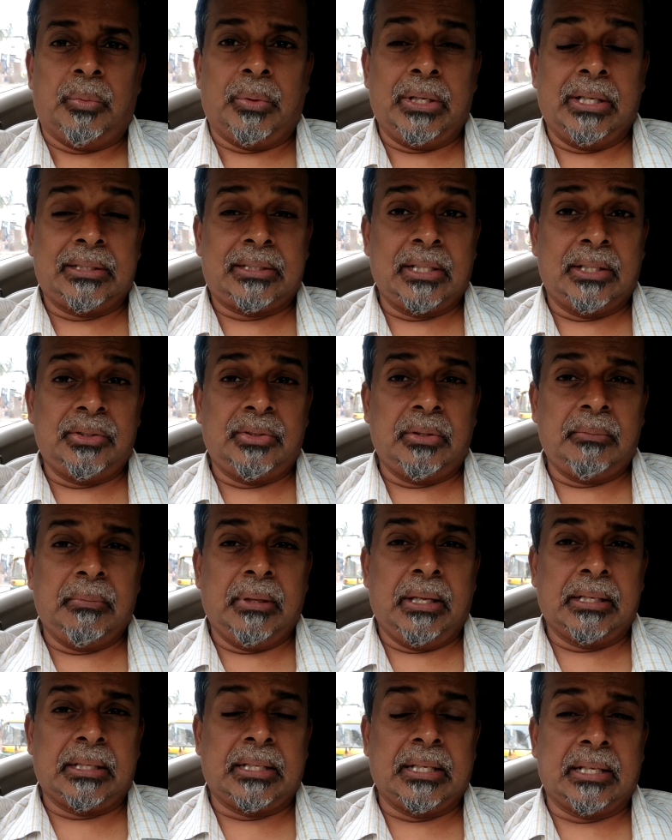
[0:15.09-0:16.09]
உலகத்தில்
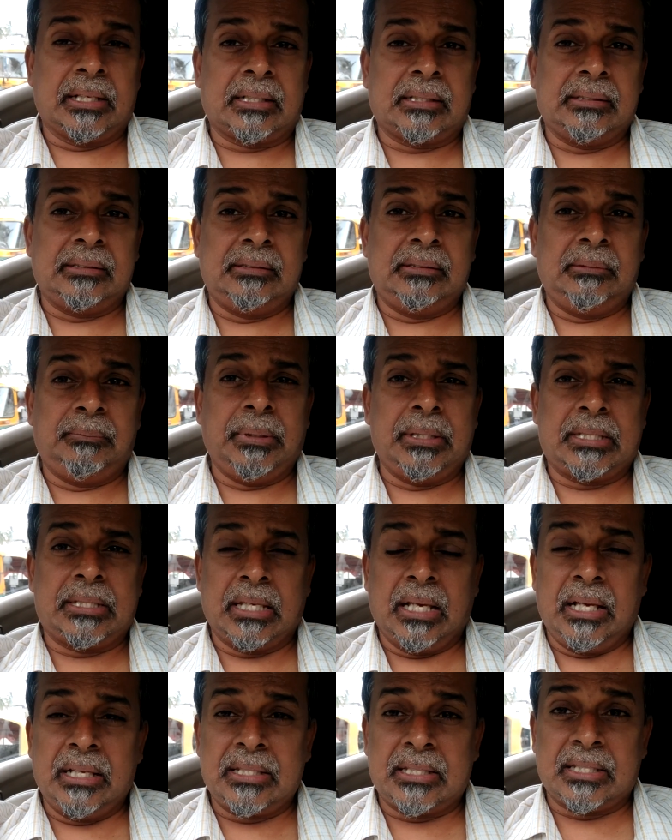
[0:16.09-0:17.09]
துன்மார்க்கர்
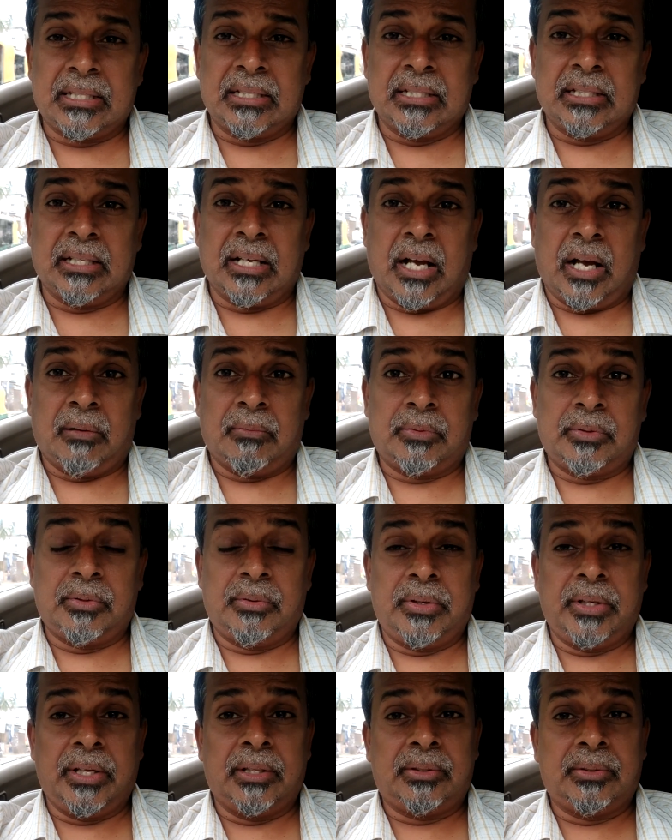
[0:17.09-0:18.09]
பிசாசு
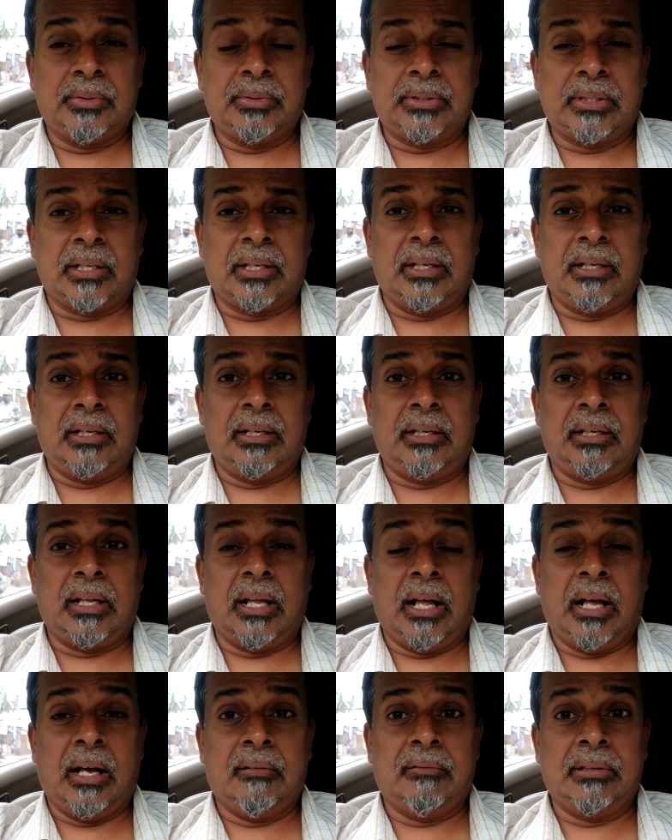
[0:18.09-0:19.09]
அவனுடைய தூதர்கள்
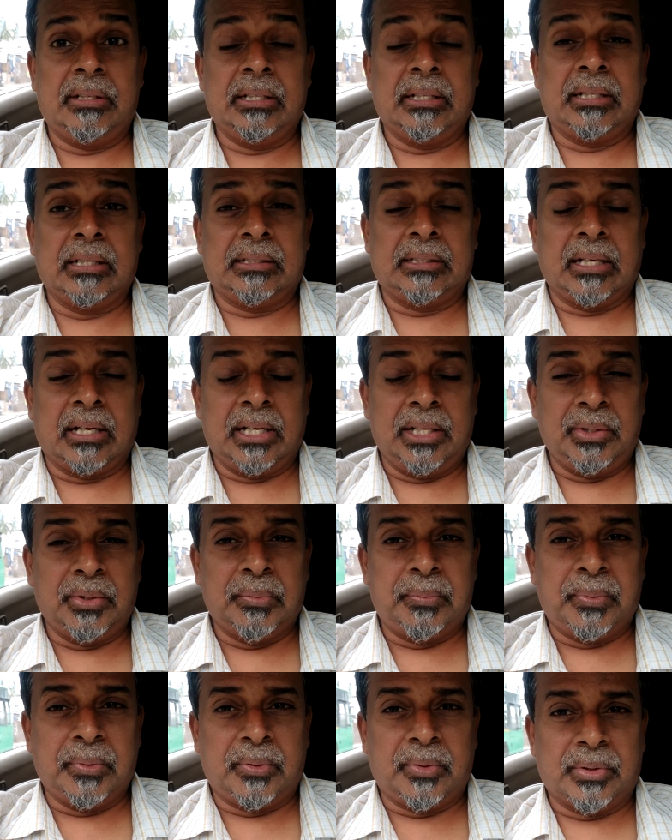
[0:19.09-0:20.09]
அவனுக்கு தங்களை
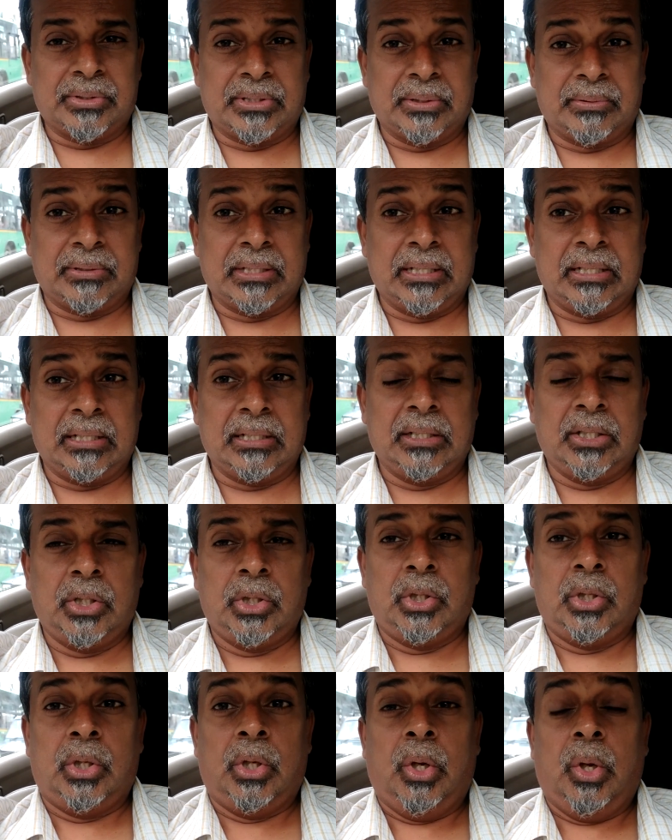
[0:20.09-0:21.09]
ஒப்பு கொடுத்தவர்கள்
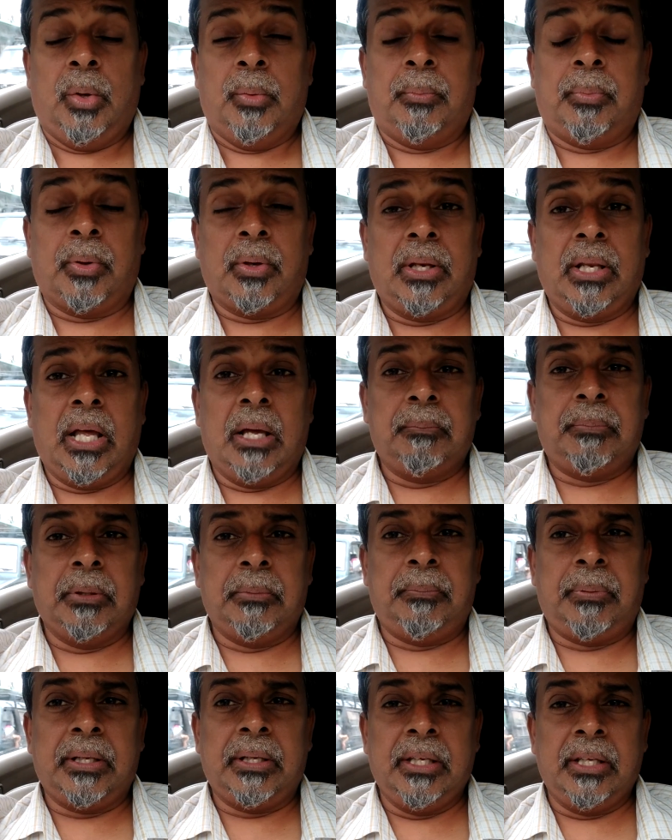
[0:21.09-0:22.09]
பொல்லாப்பு
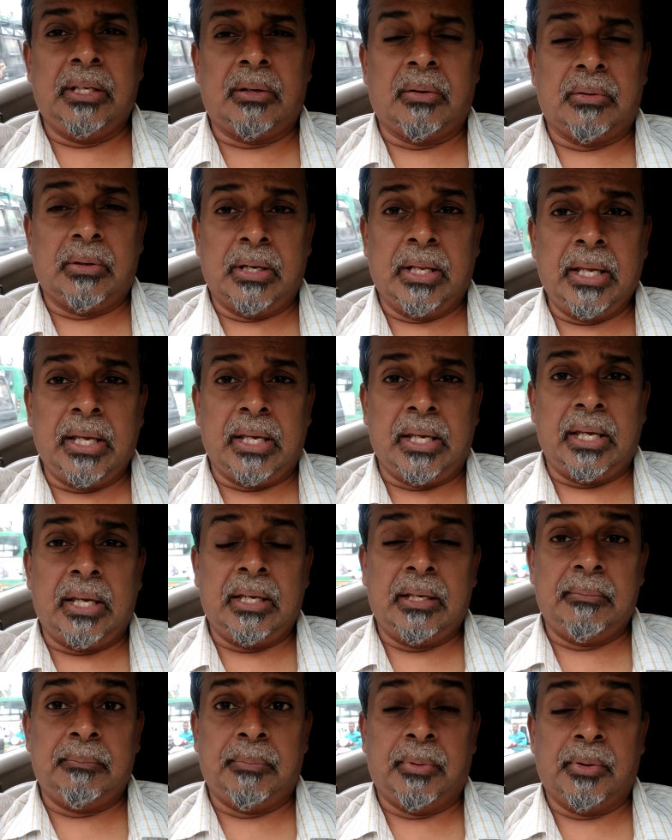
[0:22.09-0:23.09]
பெருகி கொண்டே
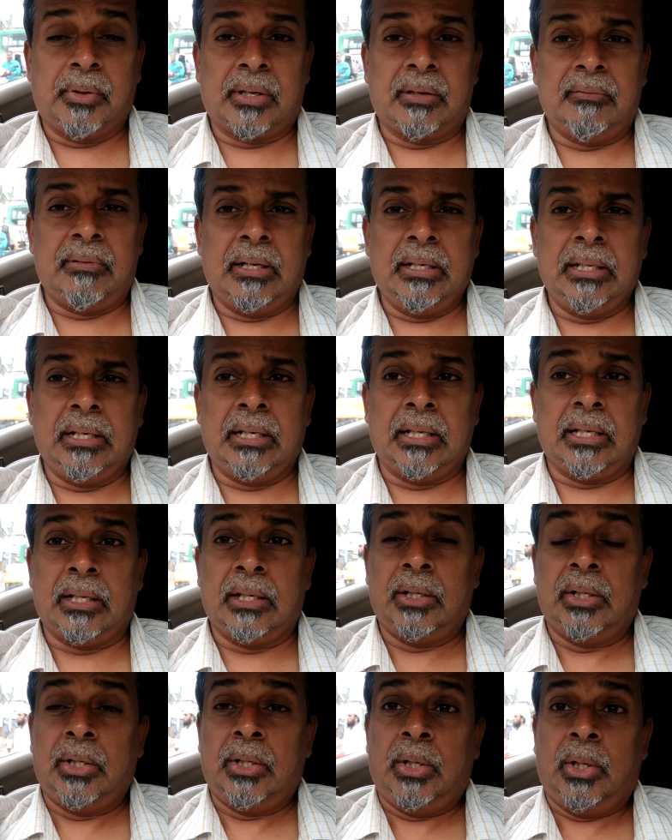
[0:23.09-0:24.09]
போகிற வேளையில்
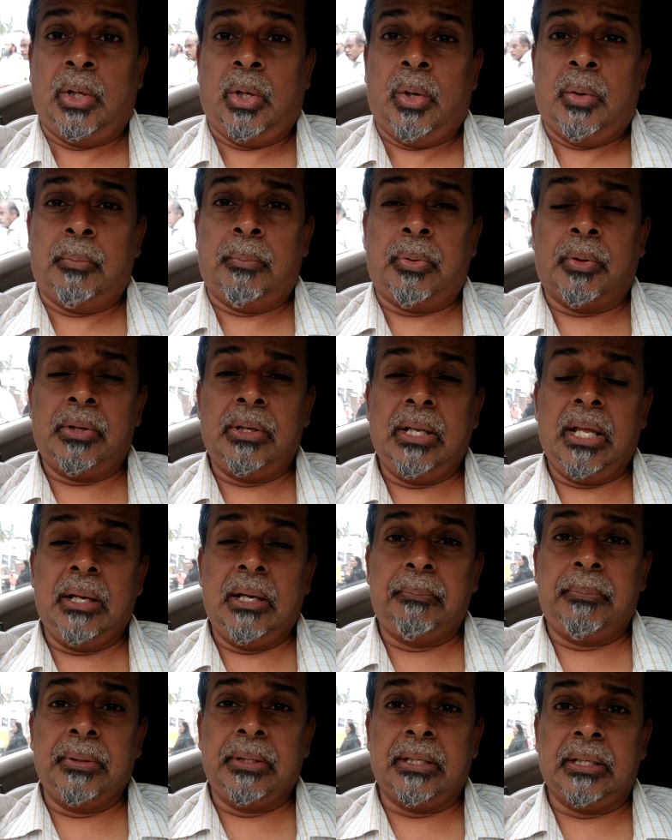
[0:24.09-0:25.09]

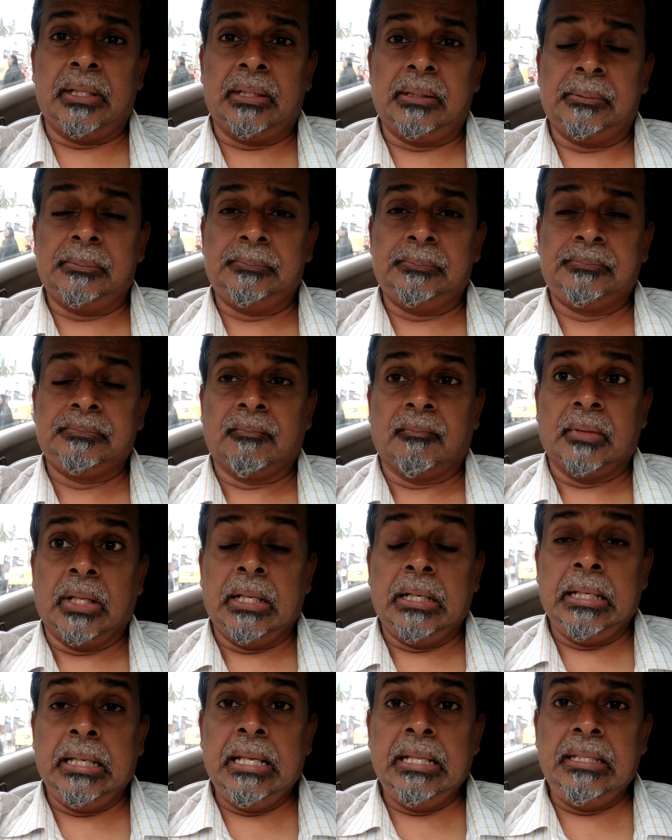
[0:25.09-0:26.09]
பொல்லாப்பு
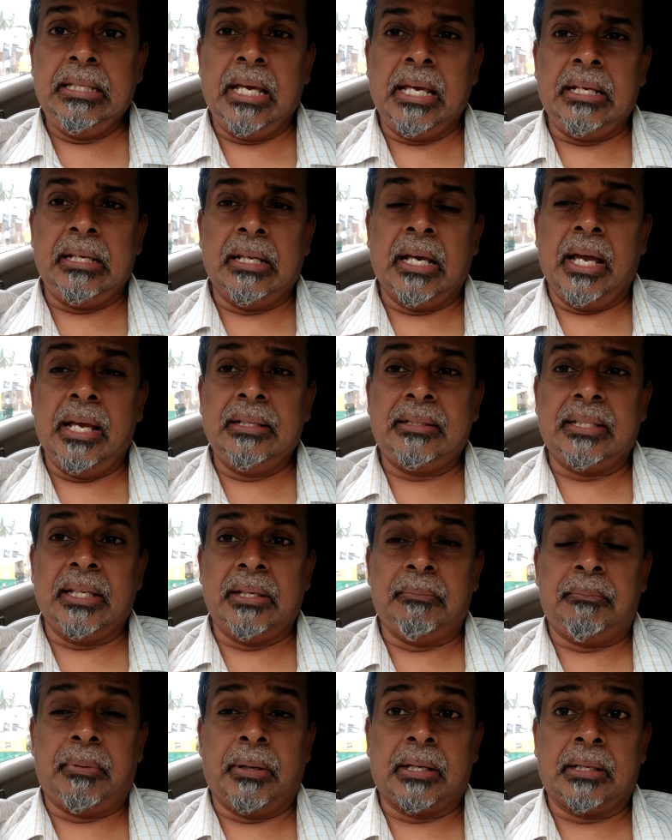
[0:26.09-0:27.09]
நீதியை
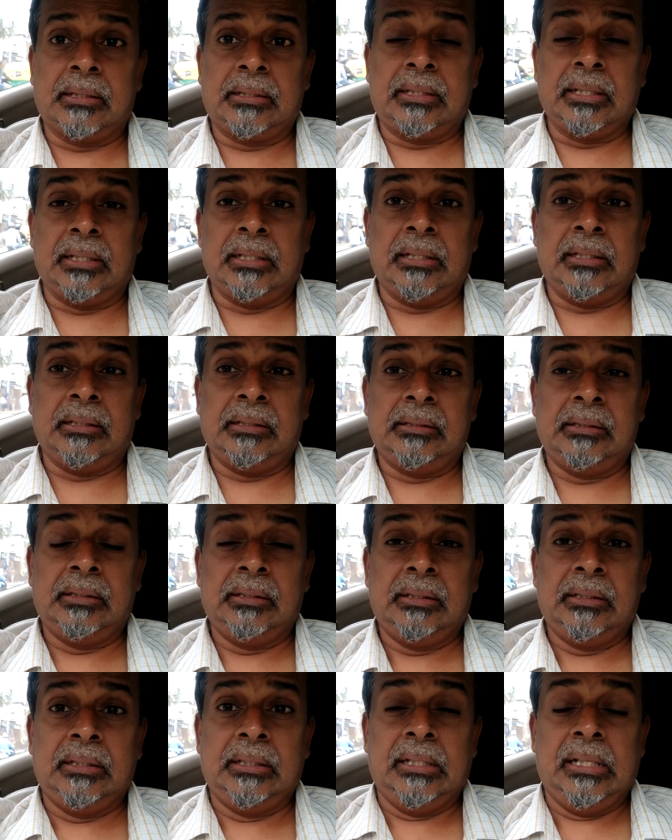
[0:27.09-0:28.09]
நியாயத்தை பார்த்து
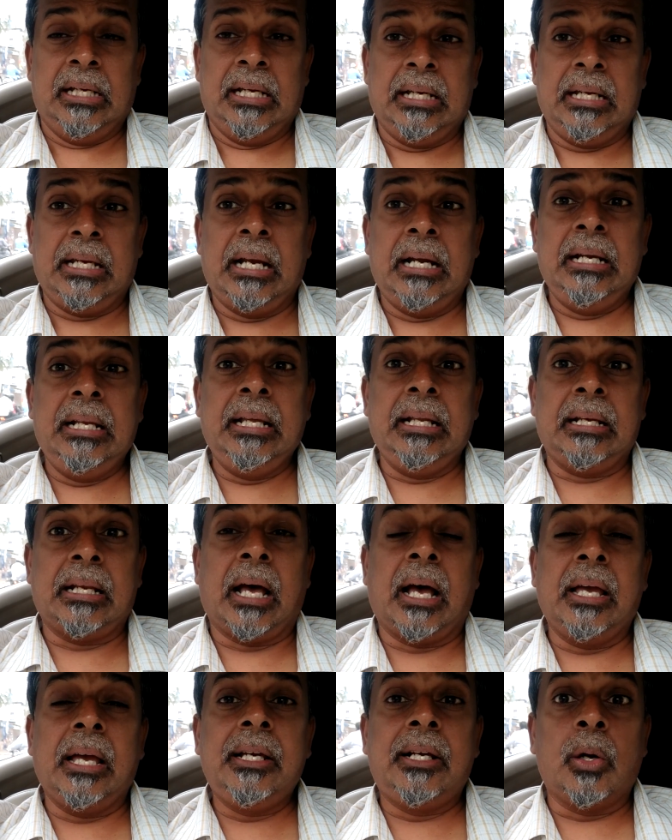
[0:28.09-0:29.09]
எள்ளி
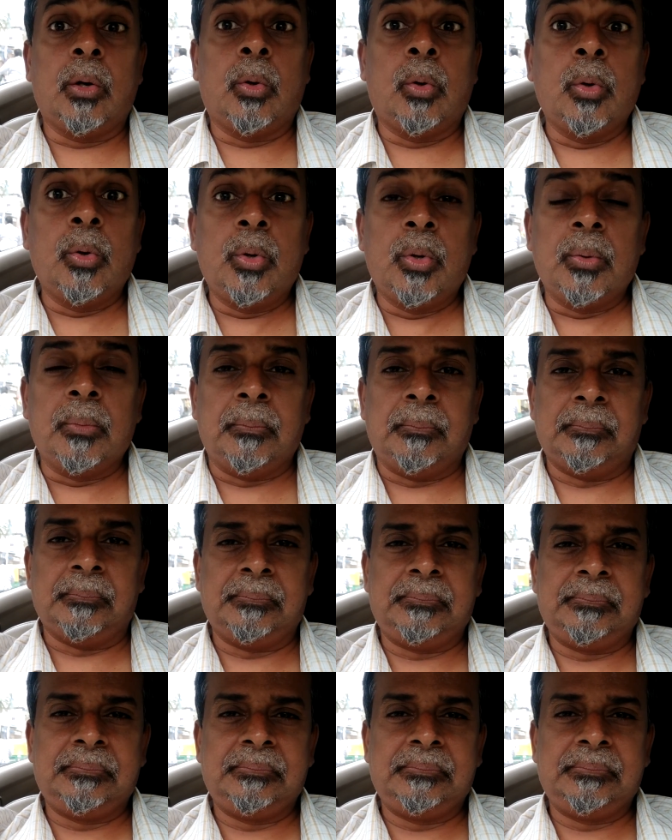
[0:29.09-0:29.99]
நகைக்கக்கூடும்